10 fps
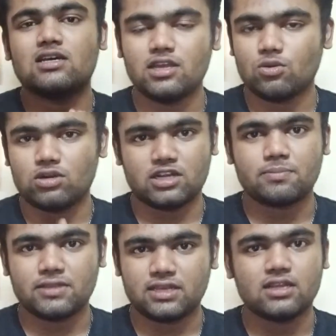நீங்களும் ஒரு
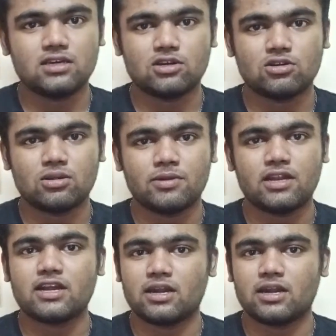டெக் பற்றி கற்றுக்கிறணும் அப்படின்னா